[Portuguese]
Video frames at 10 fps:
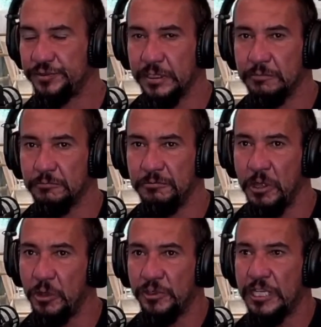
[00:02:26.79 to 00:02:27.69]
Enfim,
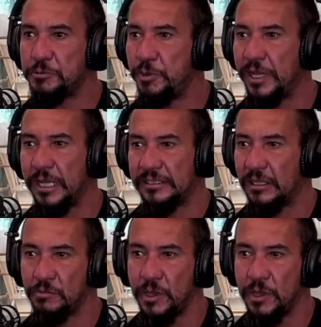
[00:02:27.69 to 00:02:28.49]
eu não tenho explicação. Qual